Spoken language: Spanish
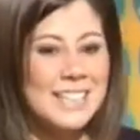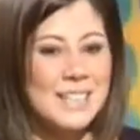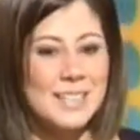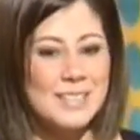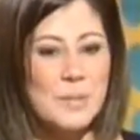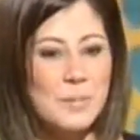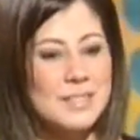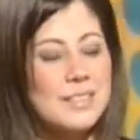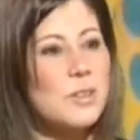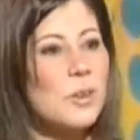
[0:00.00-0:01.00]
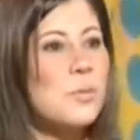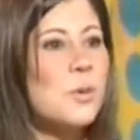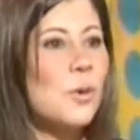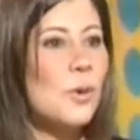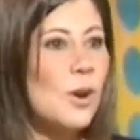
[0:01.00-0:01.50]
eh, siempre ha sido
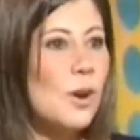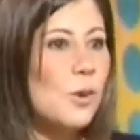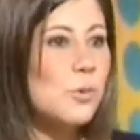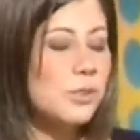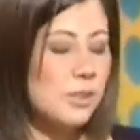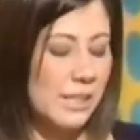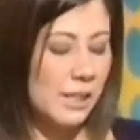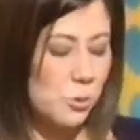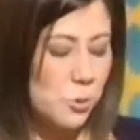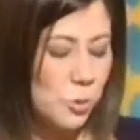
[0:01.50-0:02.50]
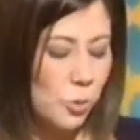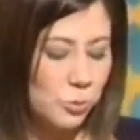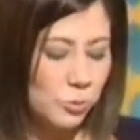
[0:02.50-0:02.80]
como incluso